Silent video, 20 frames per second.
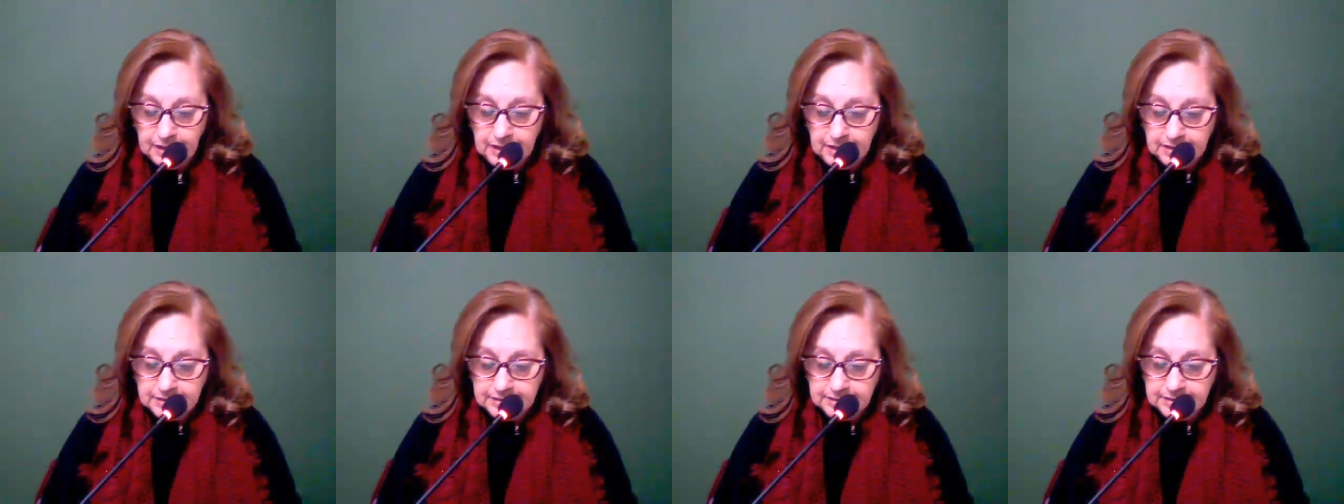
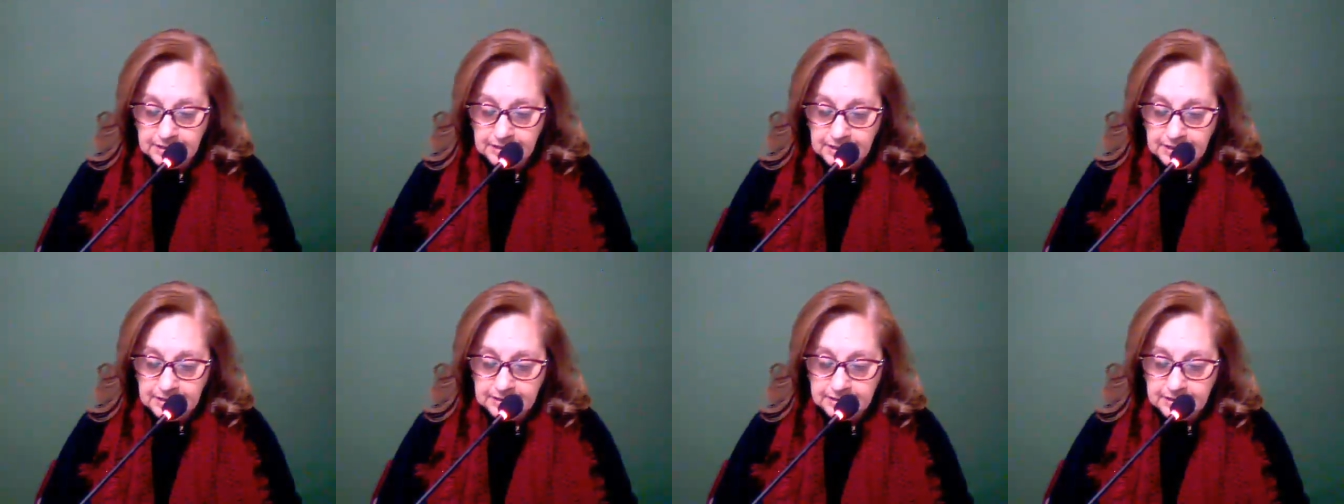Se
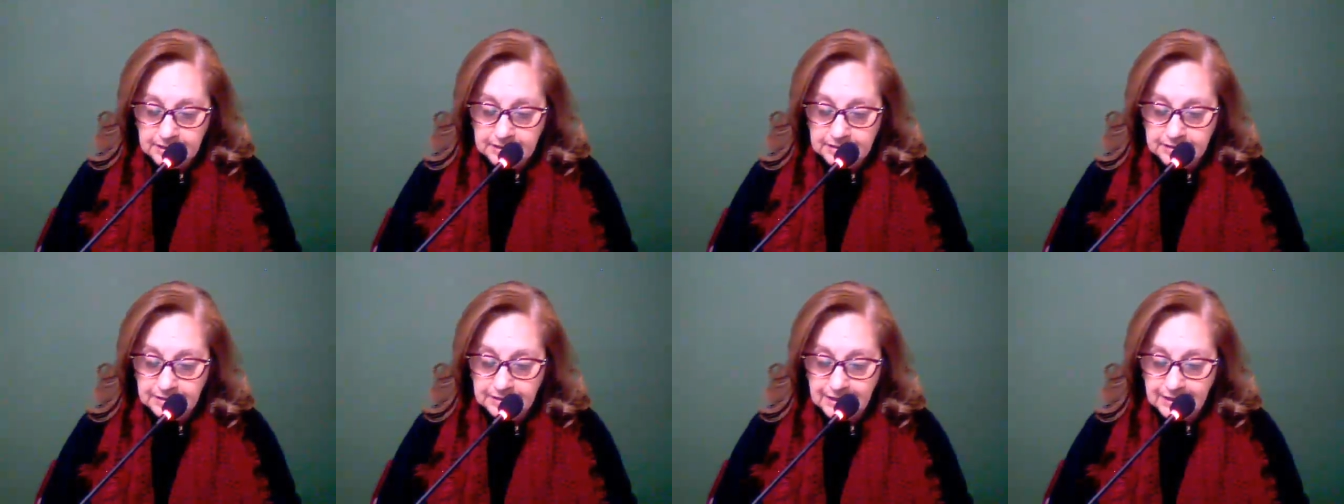
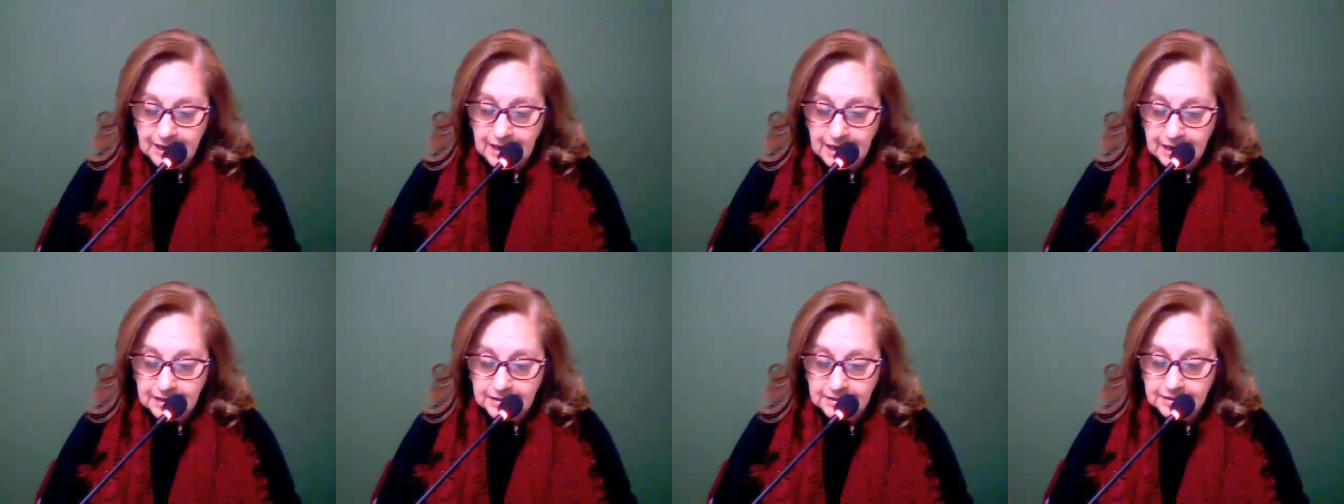
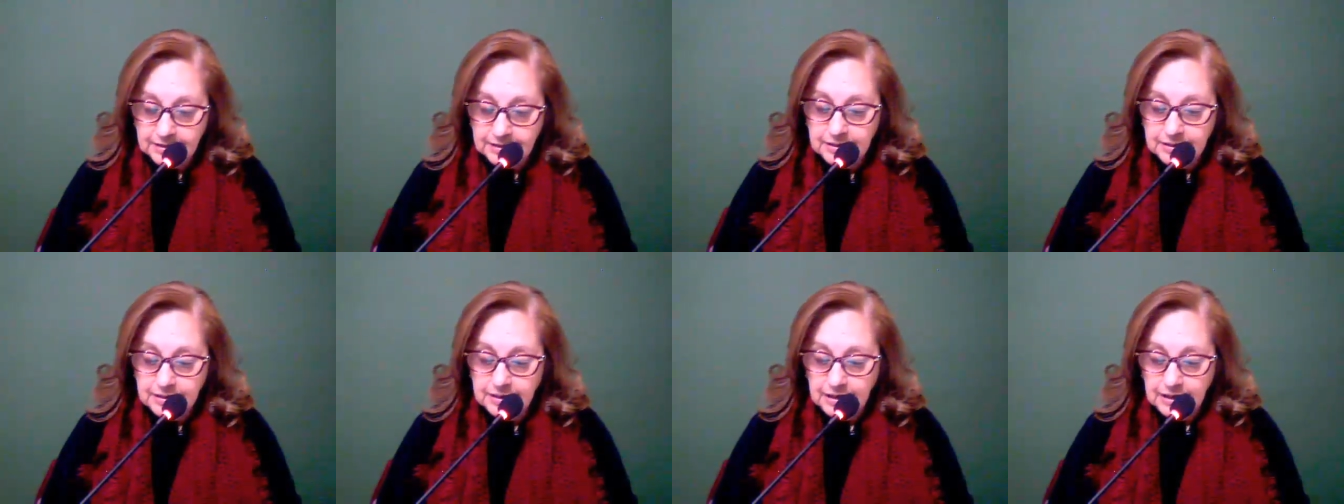necessitar,
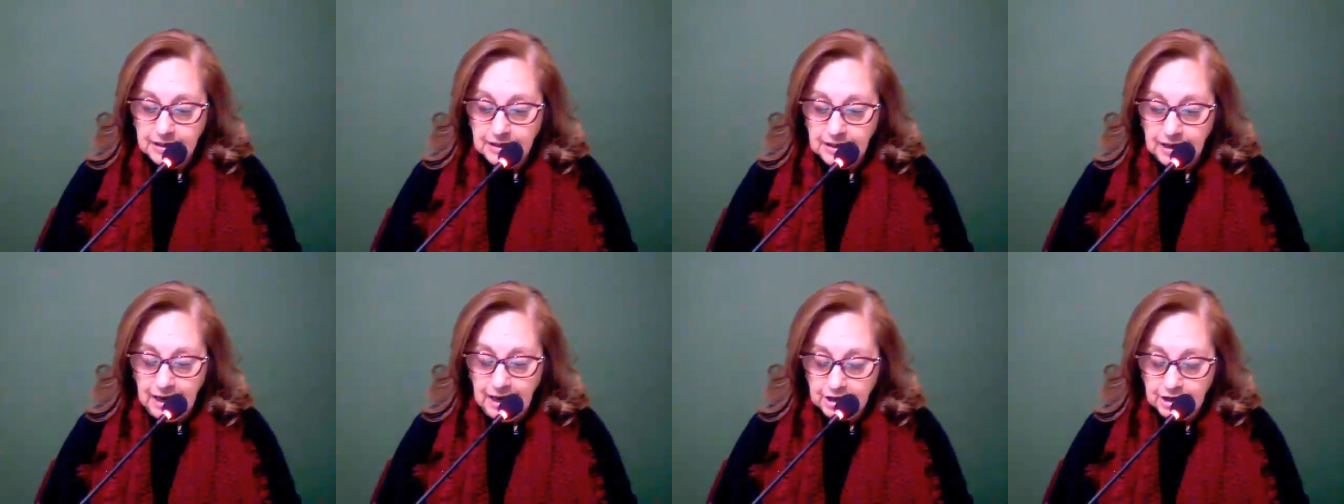
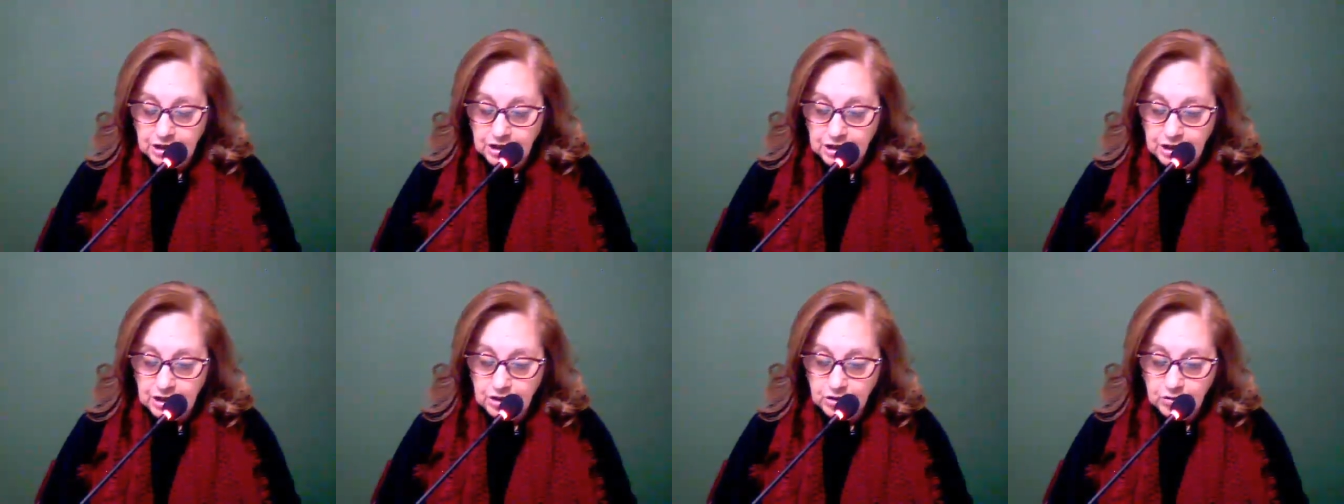
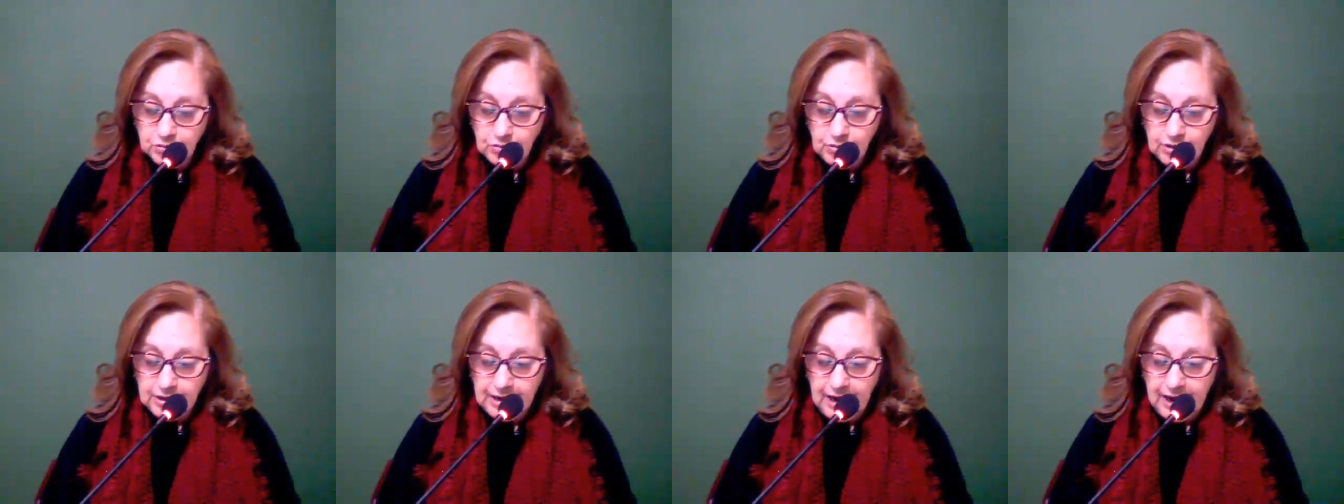agende um
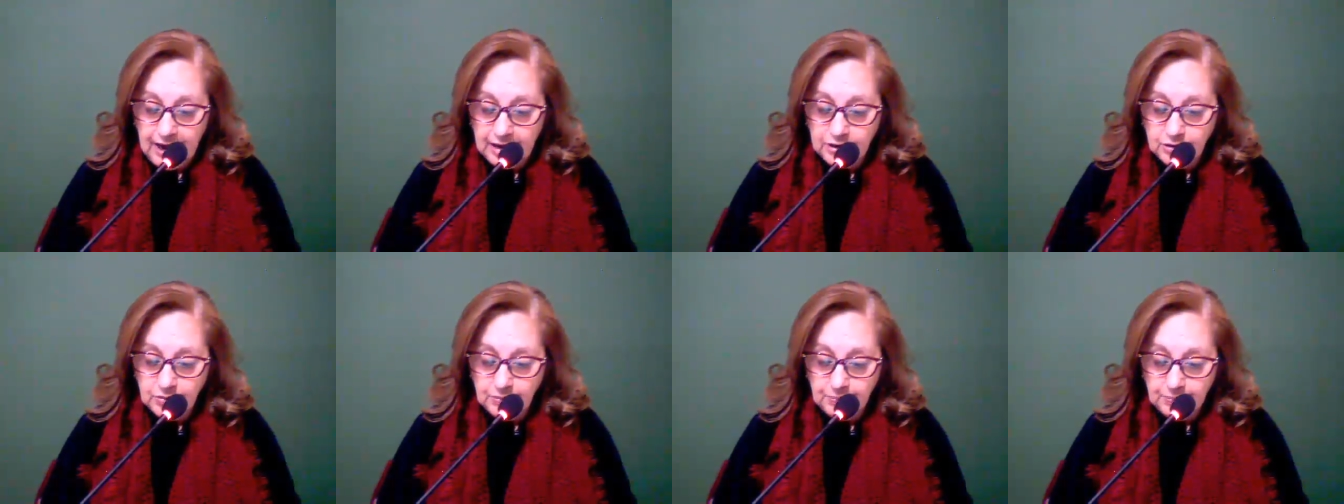
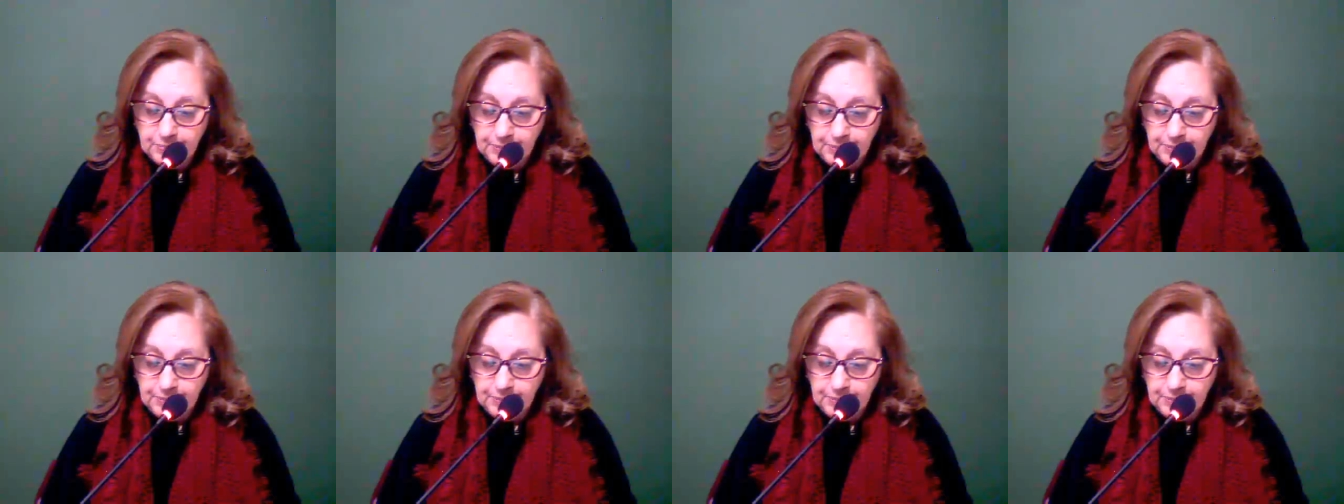horário